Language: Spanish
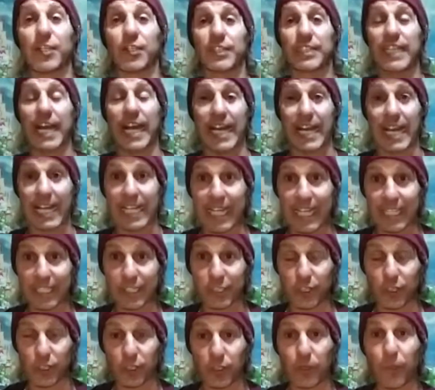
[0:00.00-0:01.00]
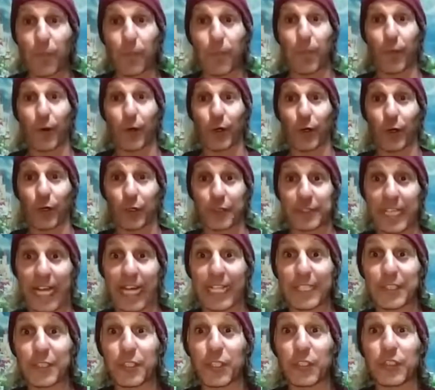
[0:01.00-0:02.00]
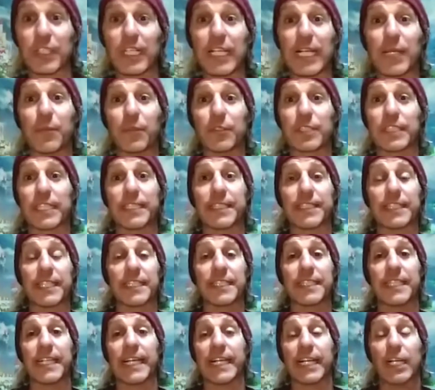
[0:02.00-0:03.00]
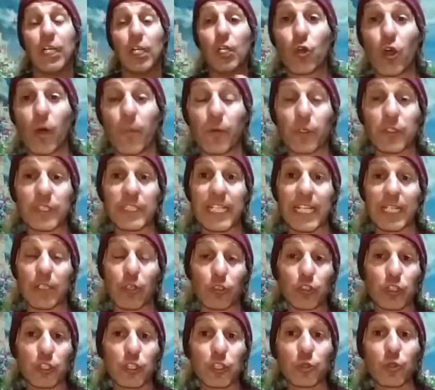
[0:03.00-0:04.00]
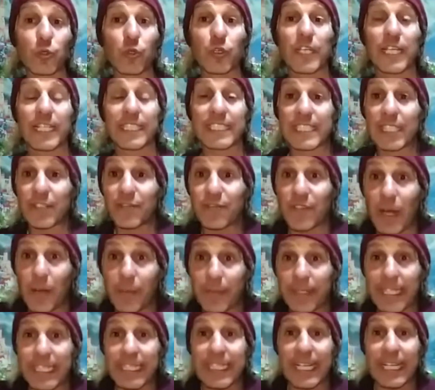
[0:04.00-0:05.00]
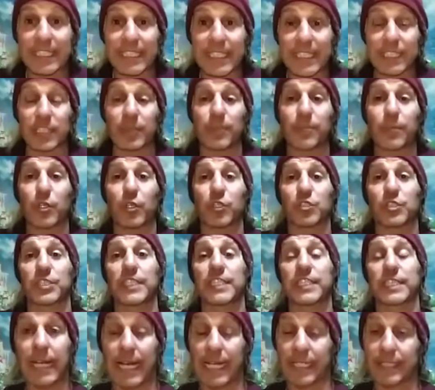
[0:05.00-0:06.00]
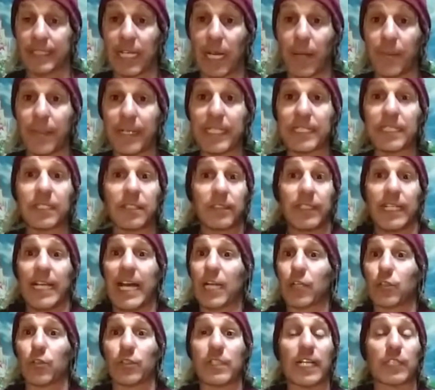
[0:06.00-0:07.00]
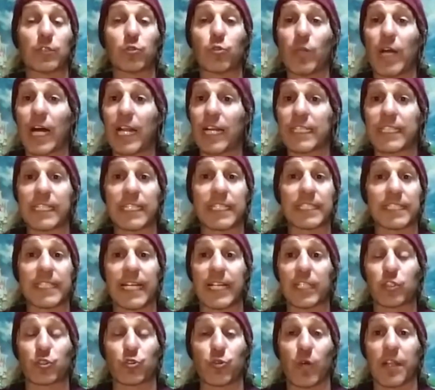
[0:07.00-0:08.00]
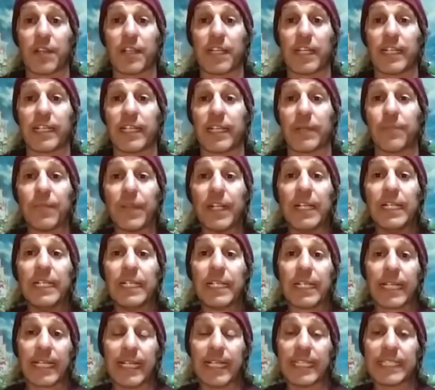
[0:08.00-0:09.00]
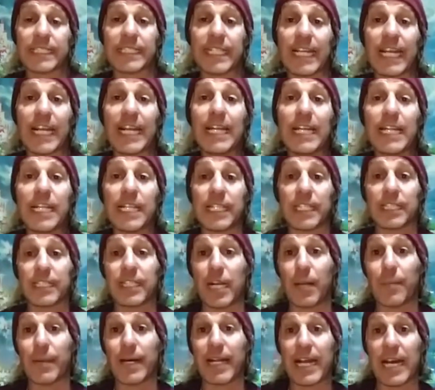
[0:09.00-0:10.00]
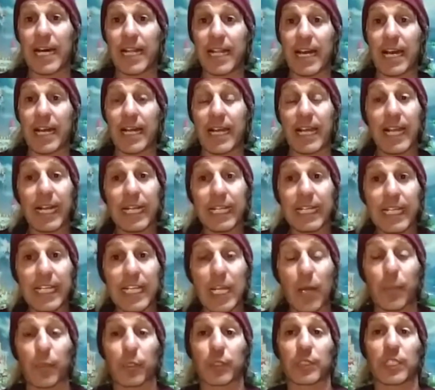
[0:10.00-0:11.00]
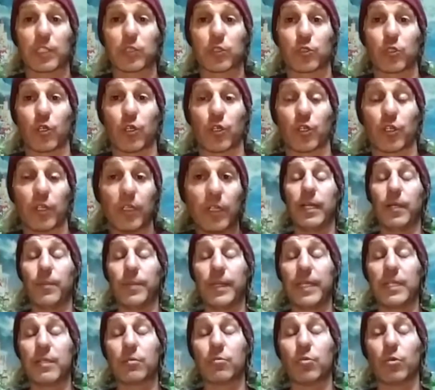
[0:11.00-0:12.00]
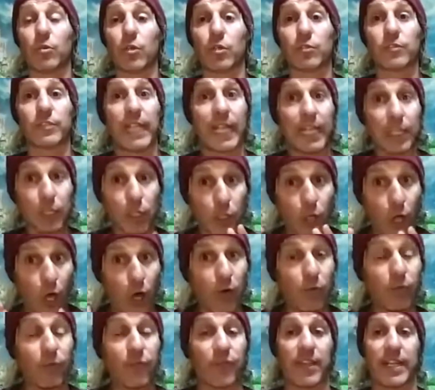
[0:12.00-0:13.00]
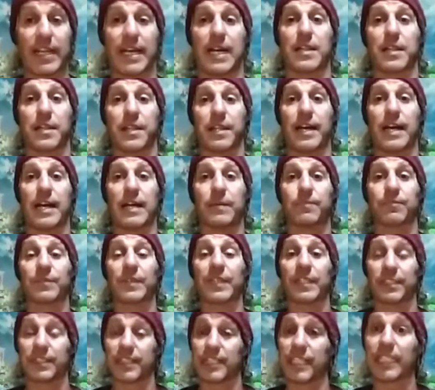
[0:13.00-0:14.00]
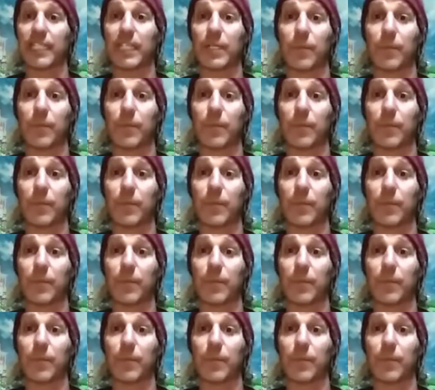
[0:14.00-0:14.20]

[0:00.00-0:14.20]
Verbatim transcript: nos haga caso, por lo tanto tenemos que entender cómo se construye, se fabrica esa simbiosis a través de algo natural que está en su ADN que es el líder de la manada, el guía protector, el vínculo de confianza sin